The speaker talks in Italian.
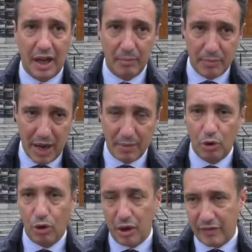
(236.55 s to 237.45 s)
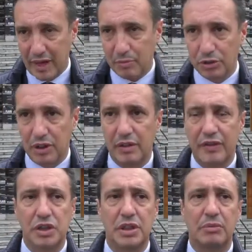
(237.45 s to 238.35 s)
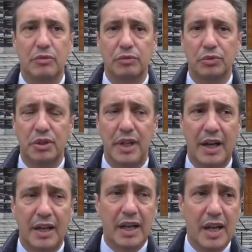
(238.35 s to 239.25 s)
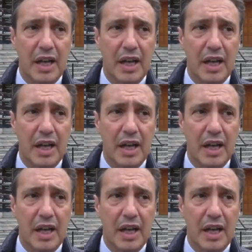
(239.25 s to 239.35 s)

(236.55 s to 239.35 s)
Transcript: abbiamo o avremmo se le facessimo funzionare,